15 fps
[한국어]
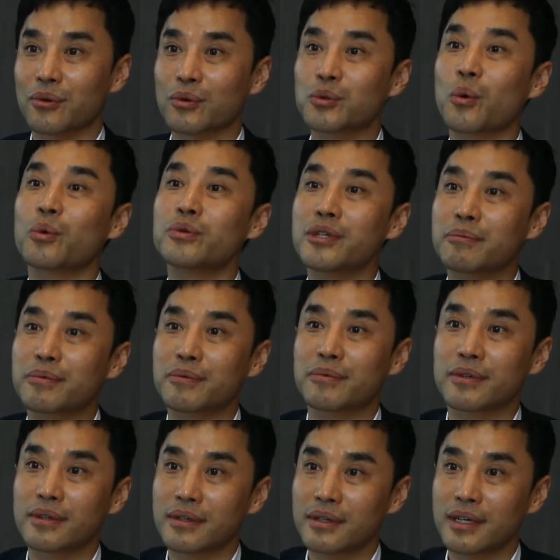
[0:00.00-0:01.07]
더 좋은
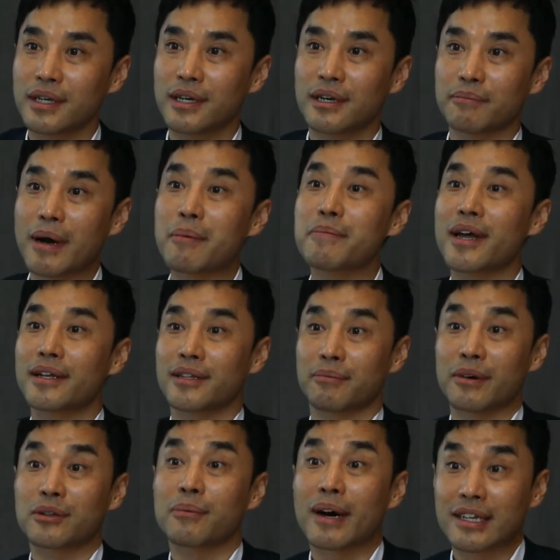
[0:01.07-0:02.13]
제품을
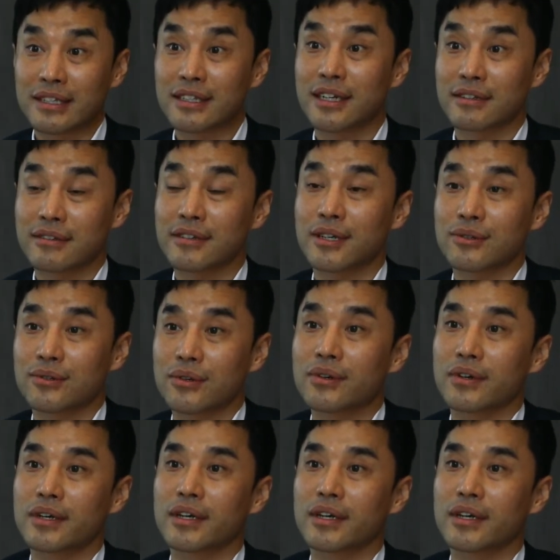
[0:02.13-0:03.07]
판매하는데 더 많은 시간을 쓰겠죠.